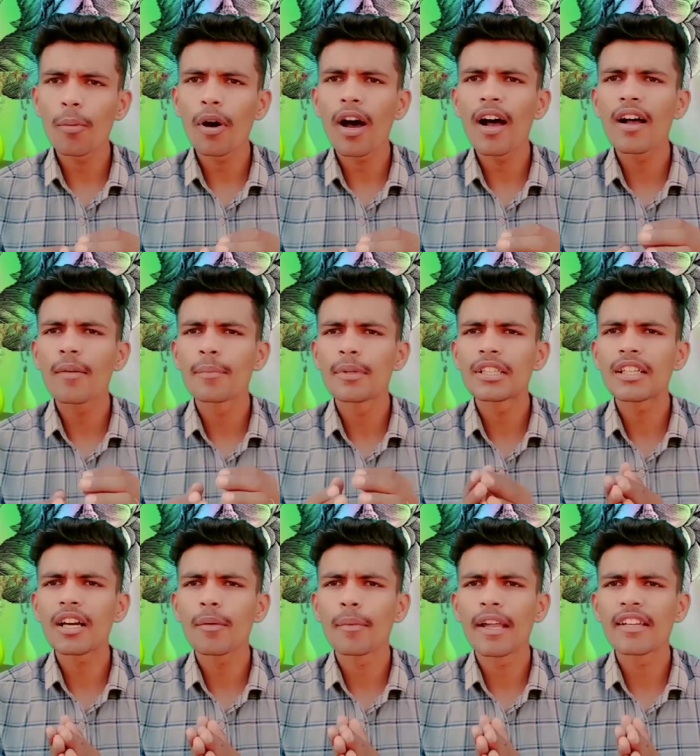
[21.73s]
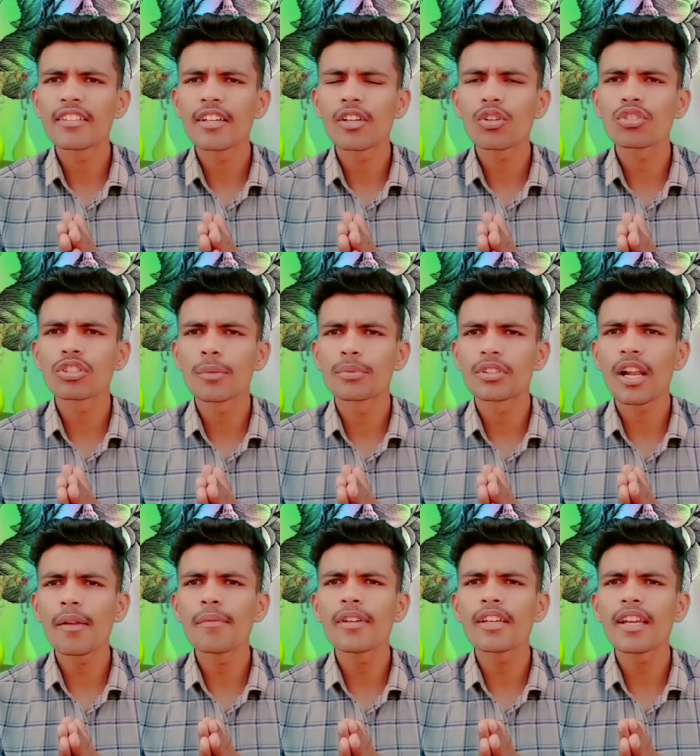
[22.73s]
अभी तक हमारे चैनल को
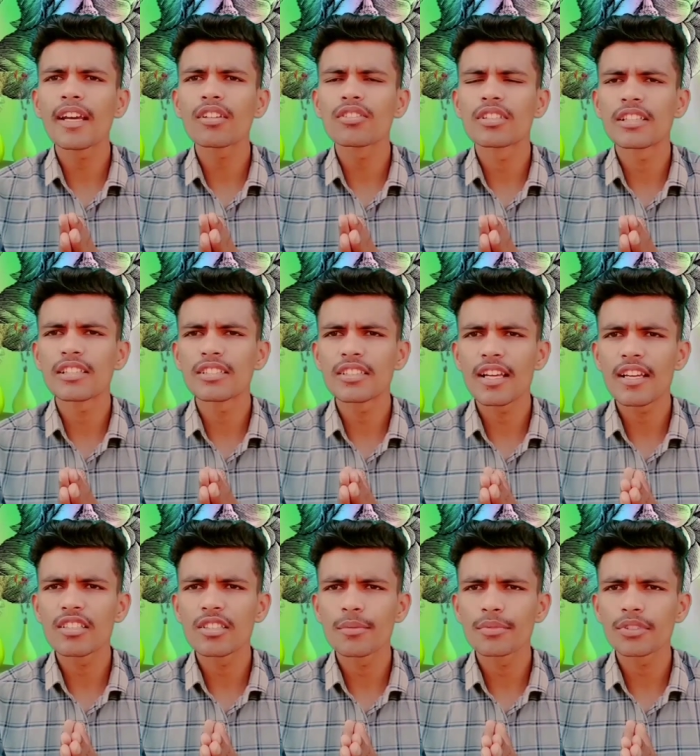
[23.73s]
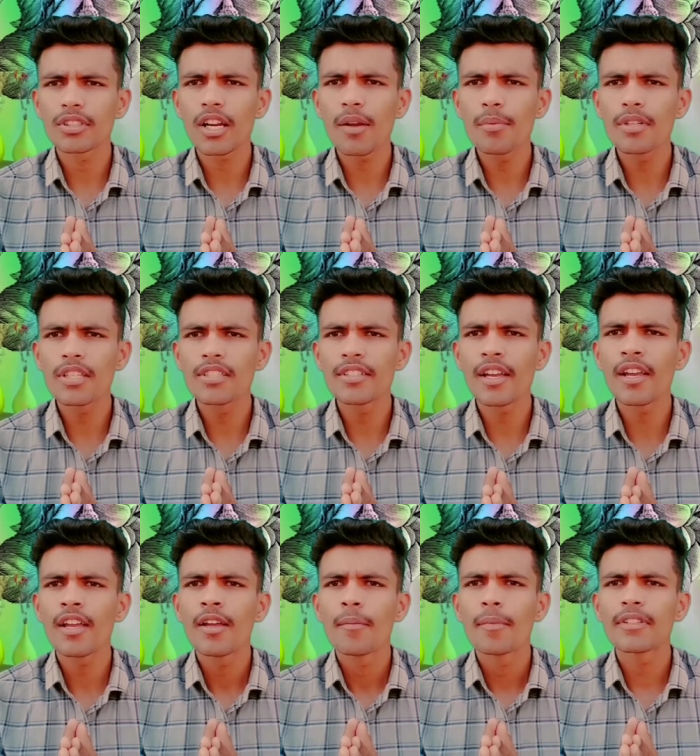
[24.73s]
सब्सक्राइब नहीं किया तो जल्दी से जाके सब्सक्राइब कीजिए
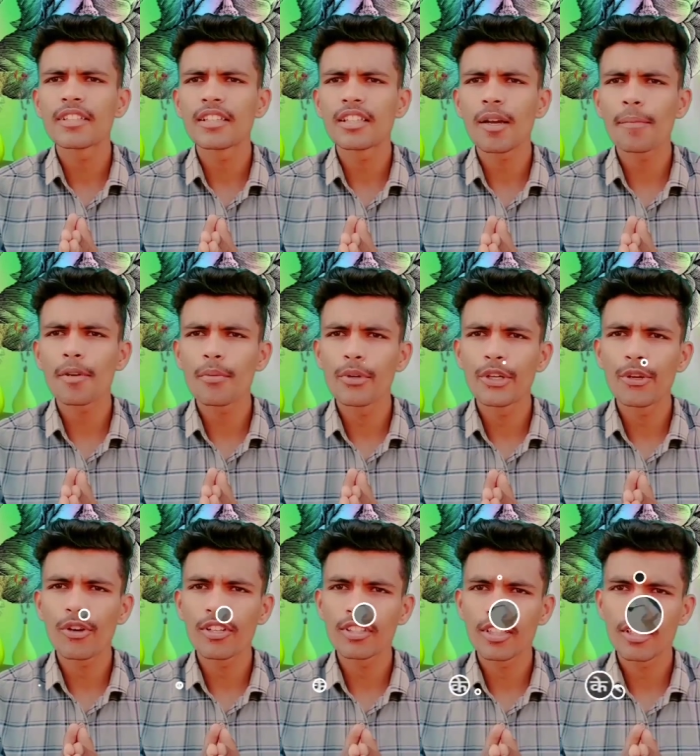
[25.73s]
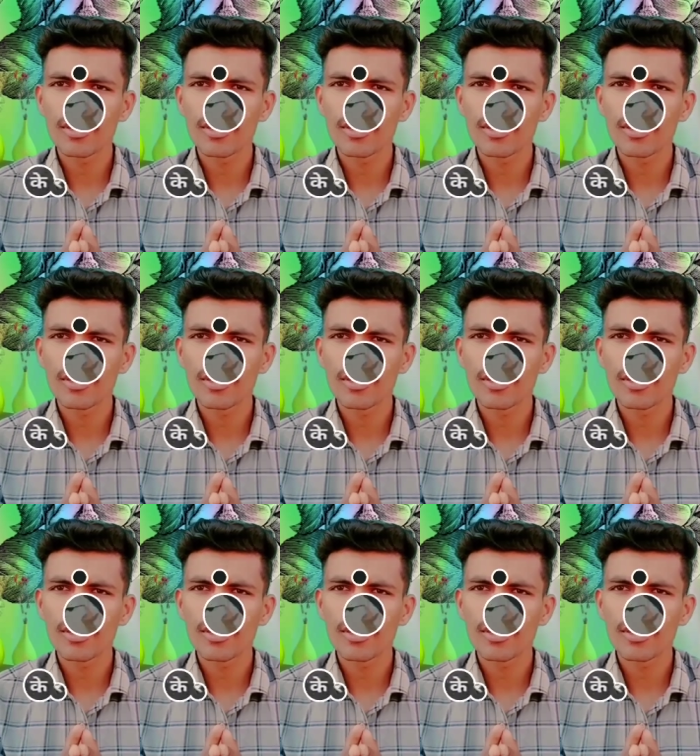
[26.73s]
फिर चलते अपने वीडियो की तरफ